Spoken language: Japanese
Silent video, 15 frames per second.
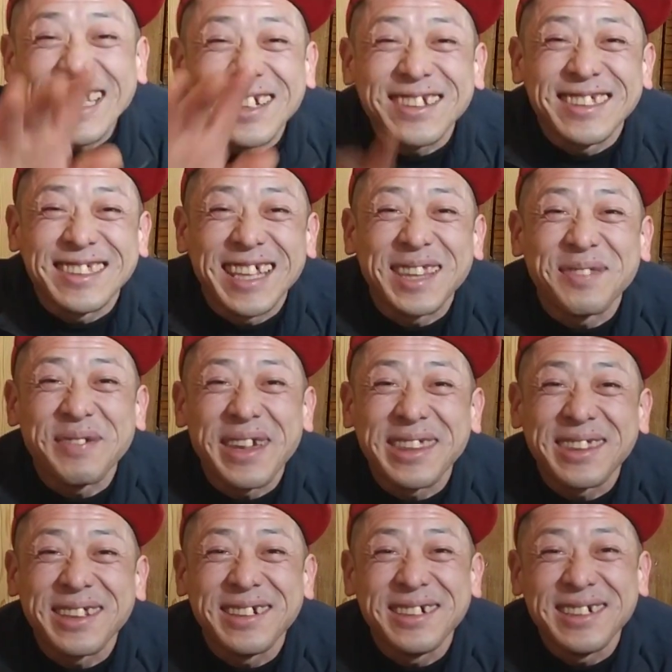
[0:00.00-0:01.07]
い人に説明
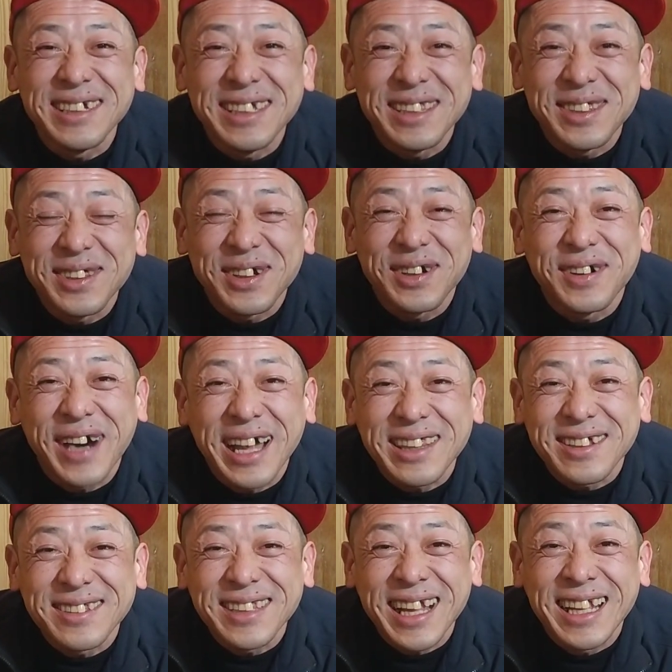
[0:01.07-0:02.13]
する必要は
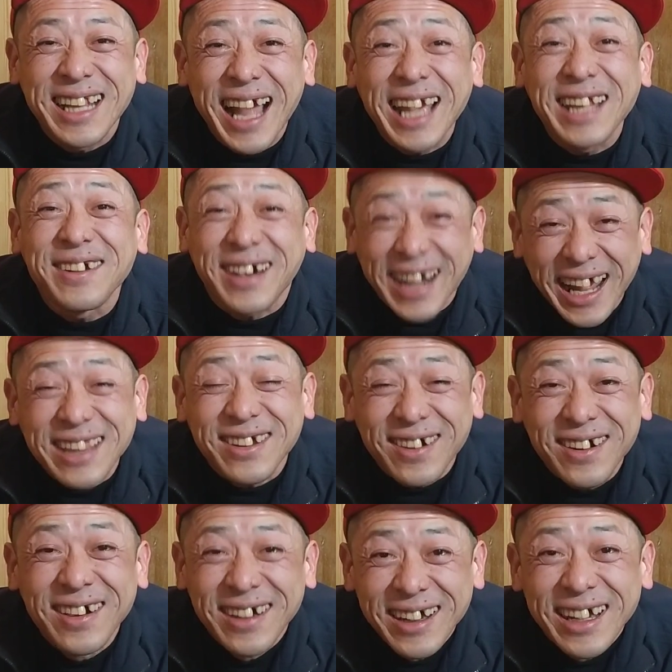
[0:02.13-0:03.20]
そんなにないのかなと。
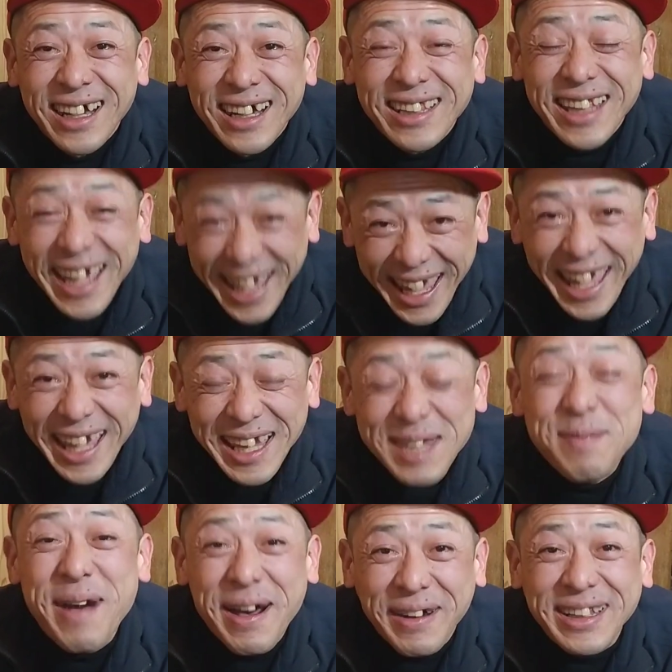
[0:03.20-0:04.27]
で、
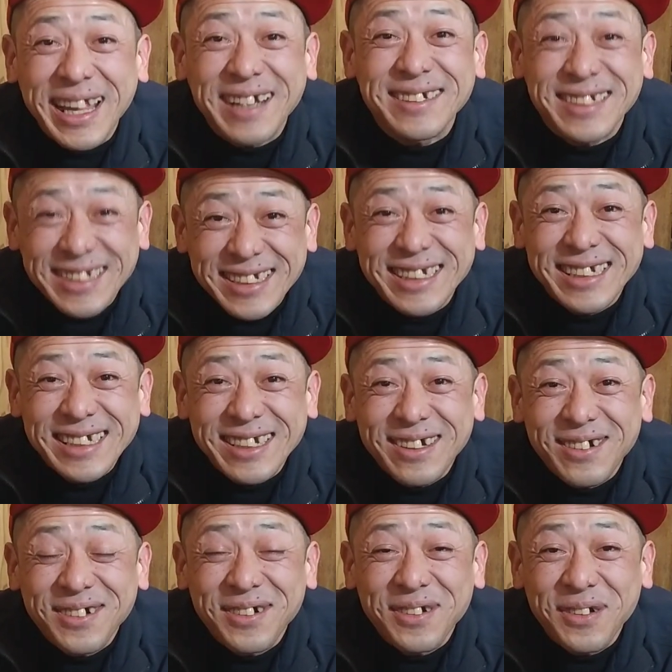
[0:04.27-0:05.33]
今私、
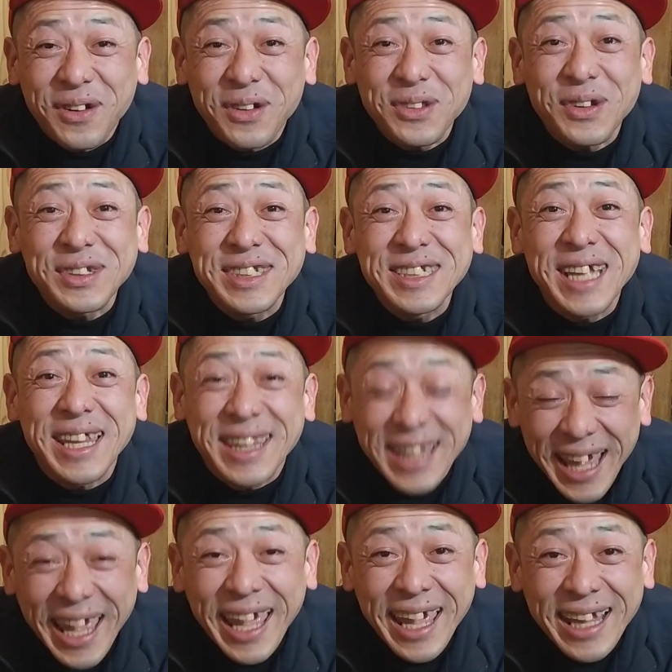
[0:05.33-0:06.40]
今年です
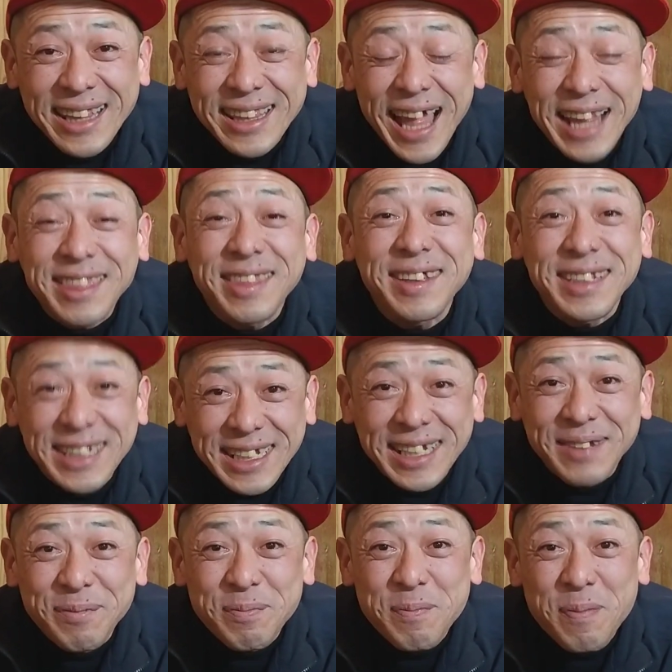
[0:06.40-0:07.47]
ね、夏に
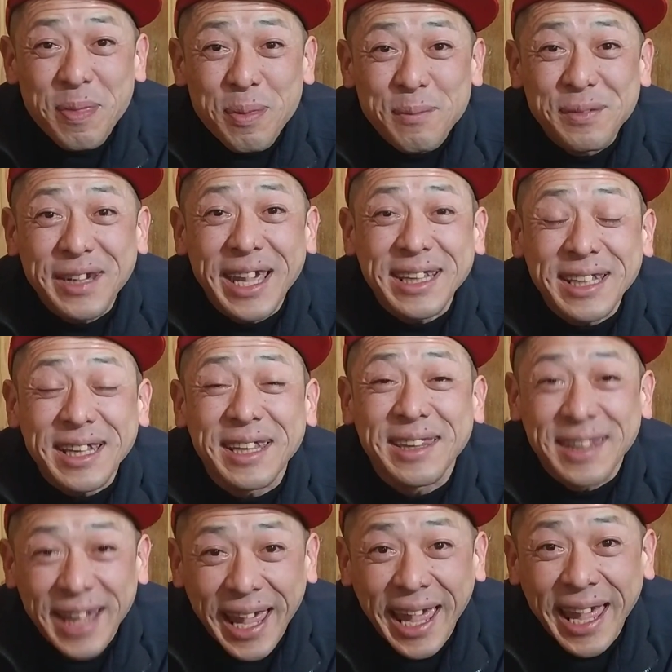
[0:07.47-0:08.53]
向けてで
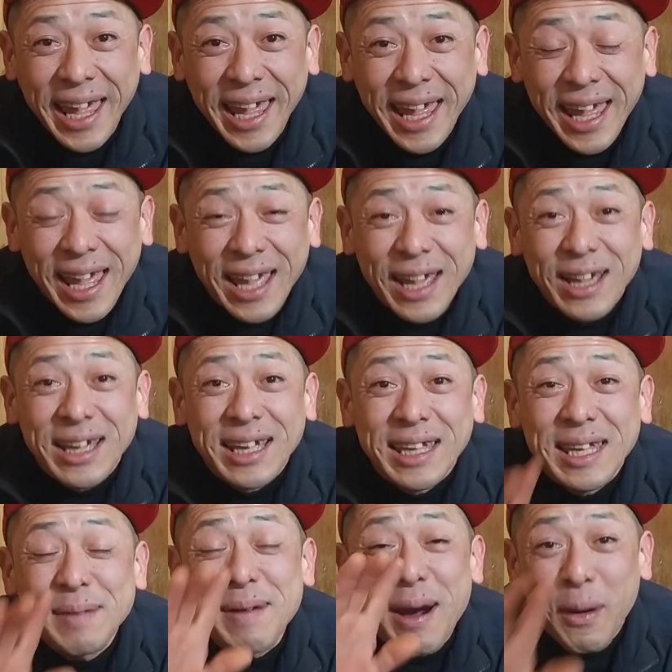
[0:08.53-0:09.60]
すね、
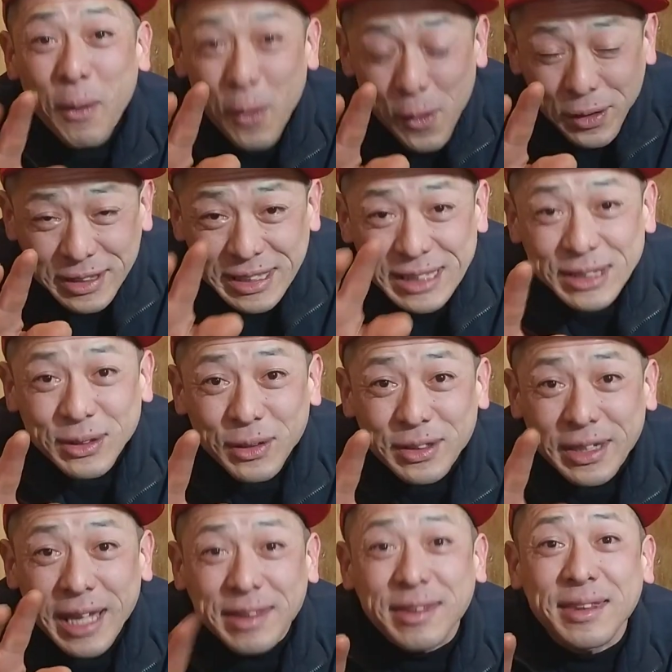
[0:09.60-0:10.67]
今、法人の
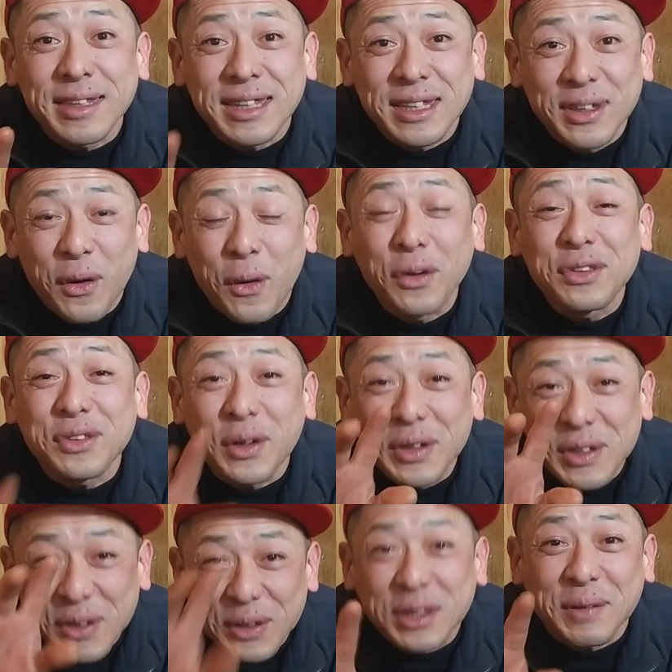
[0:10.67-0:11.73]
手続きを本当
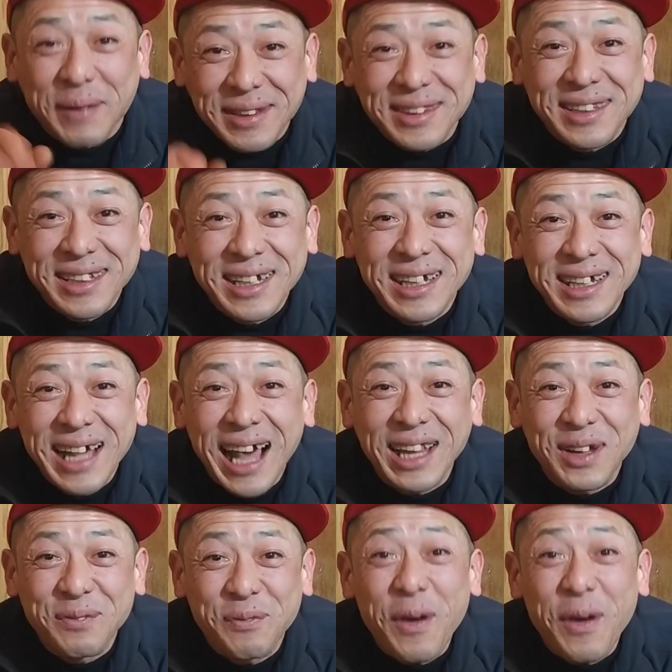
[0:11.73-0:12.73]
に取ってます。あの、